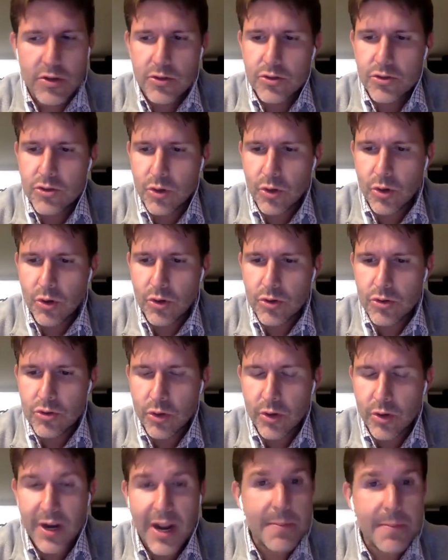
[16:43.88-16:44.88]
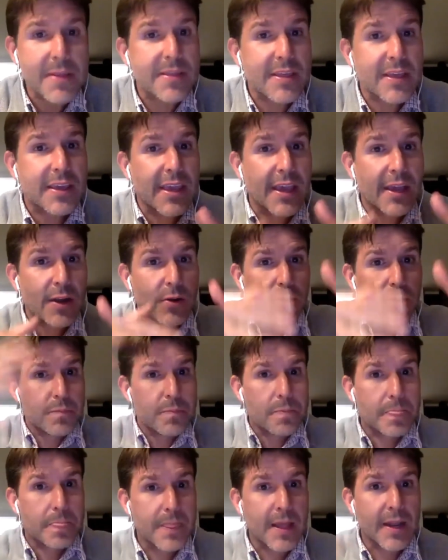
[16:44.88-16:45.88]
Yo, yo realmente quiero
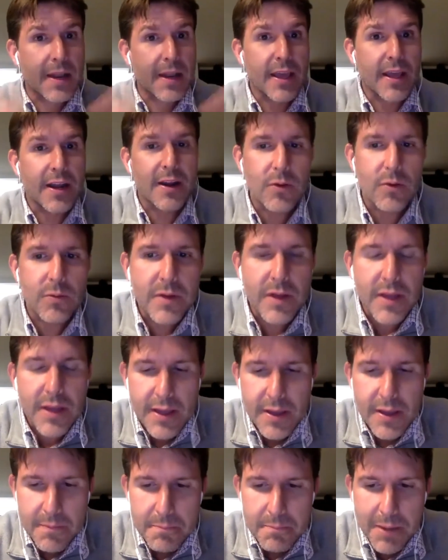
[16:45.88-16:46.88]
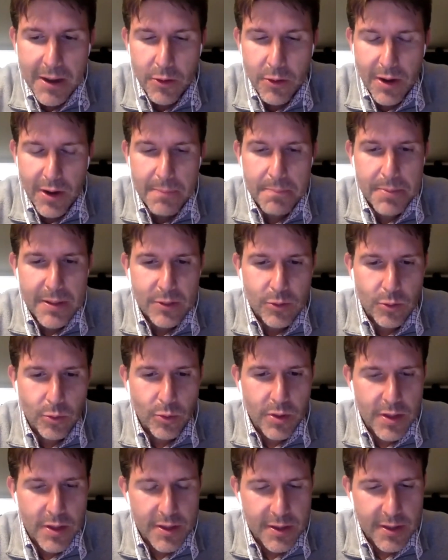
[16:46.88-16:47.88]
tener mayor
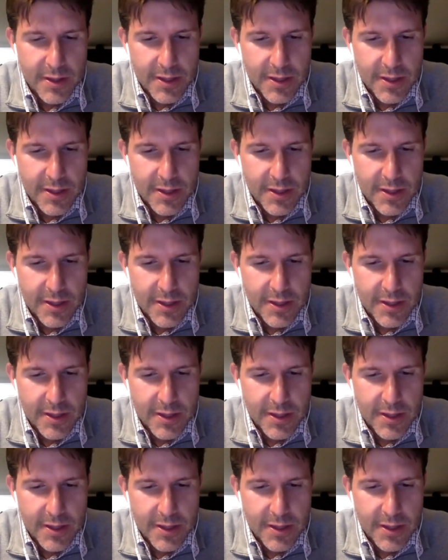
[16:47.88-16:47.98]
amplitud.